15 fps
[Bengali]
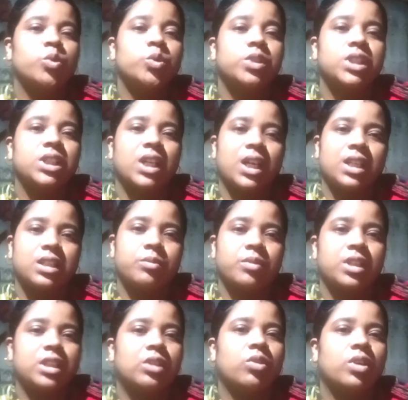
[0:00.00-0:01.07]
মুখ দিয়ে আজে
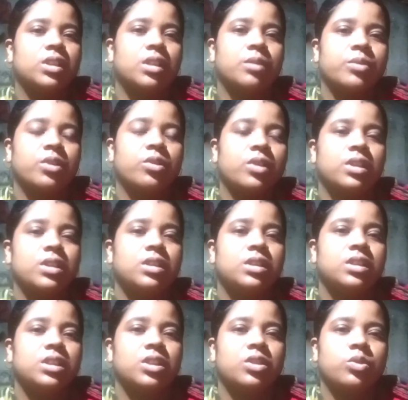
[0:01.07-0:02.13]
বাজে কথা বেরোয়
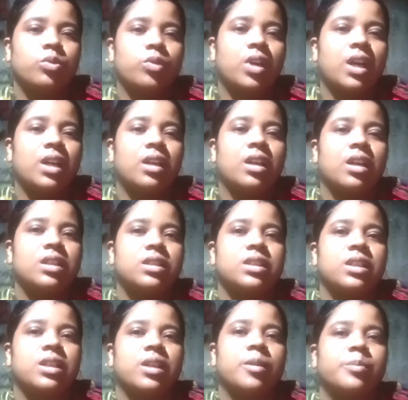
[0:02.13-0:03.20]
কিন্তু কান্না
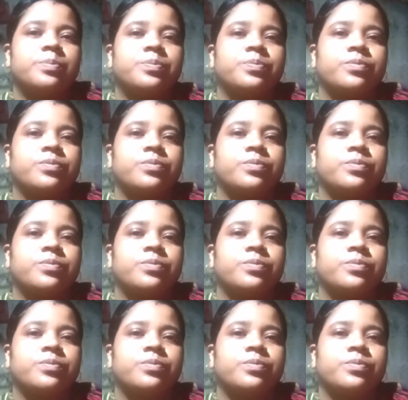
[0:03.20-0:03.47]
আসে না